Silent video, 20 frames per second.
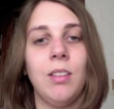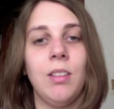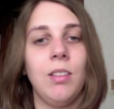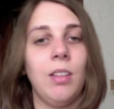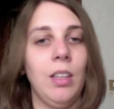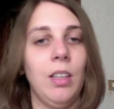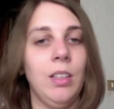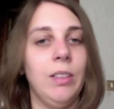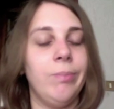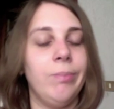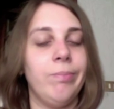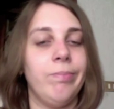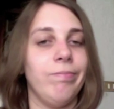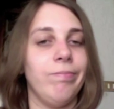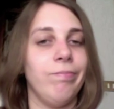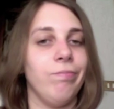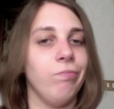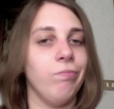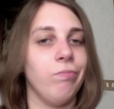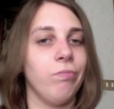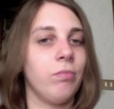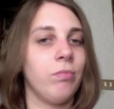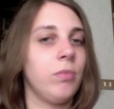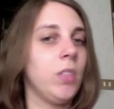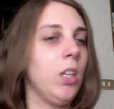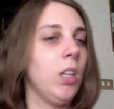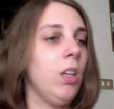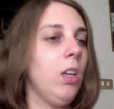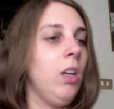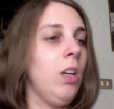che mm,
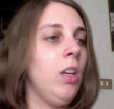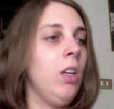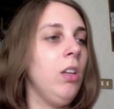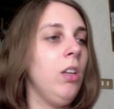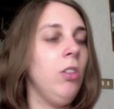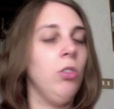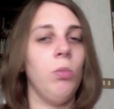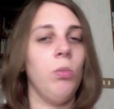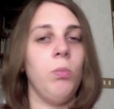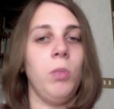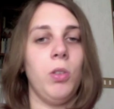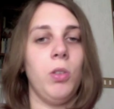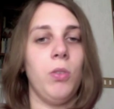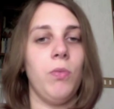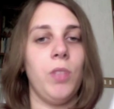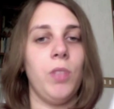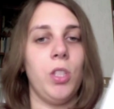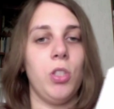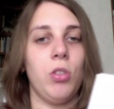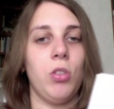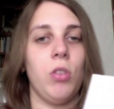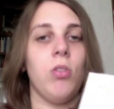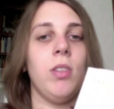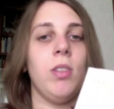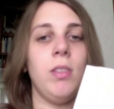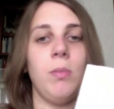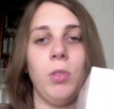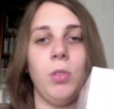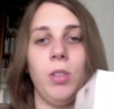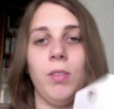non mi convince, cioè
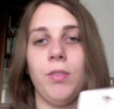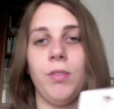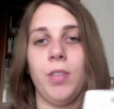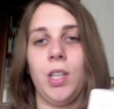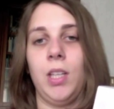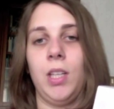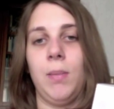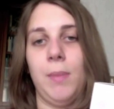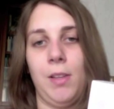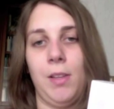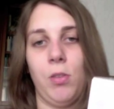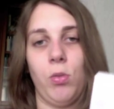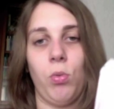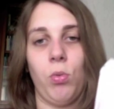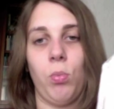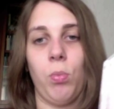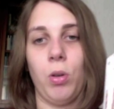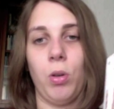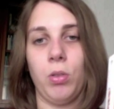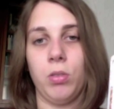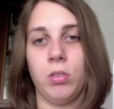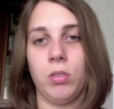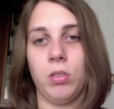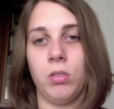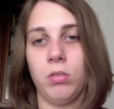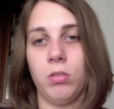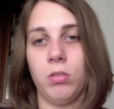si poteva fare di meglio sul box,